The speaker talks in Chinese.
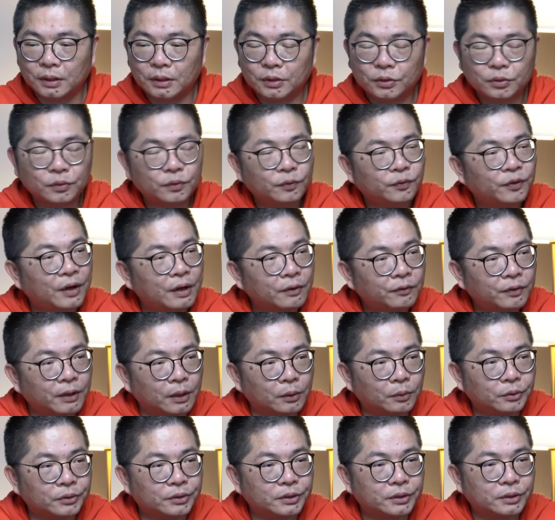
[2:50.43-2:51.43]
就方法
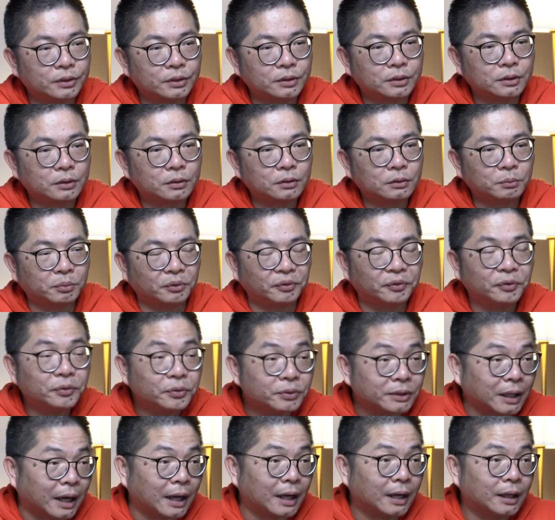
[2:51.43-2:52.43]
论其实不复
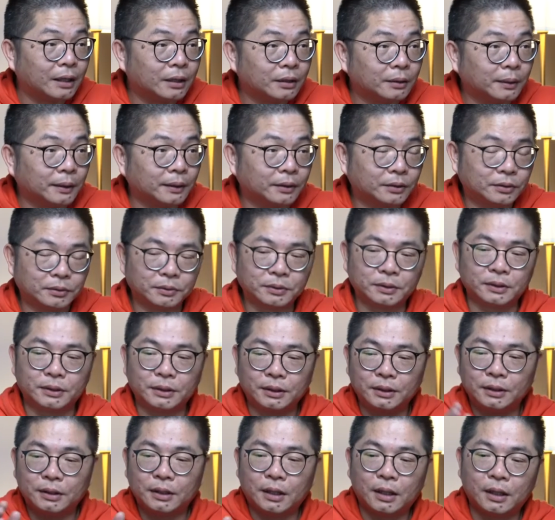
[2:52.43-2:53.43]
杂啊，就是
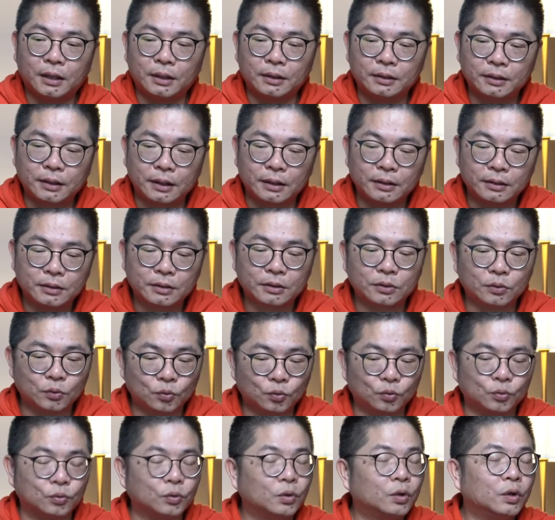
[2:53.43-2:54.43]
一二三四
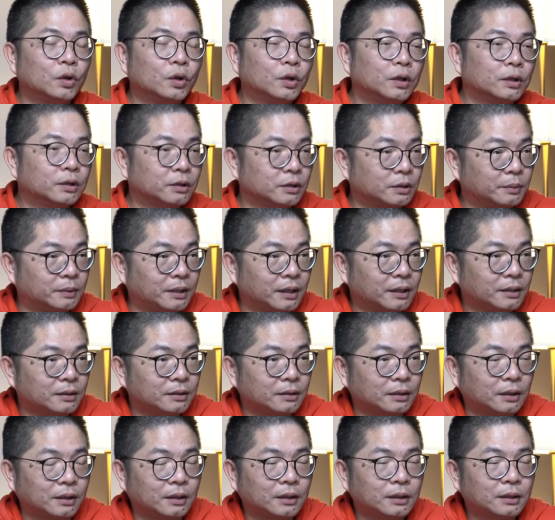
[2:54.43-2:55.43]
五是什么样
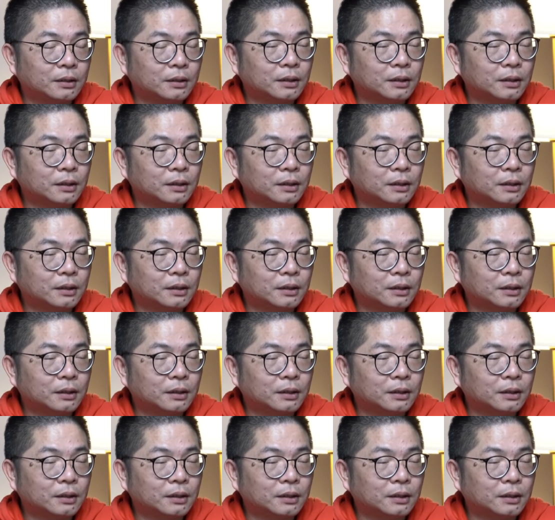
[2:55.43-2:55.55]
子的，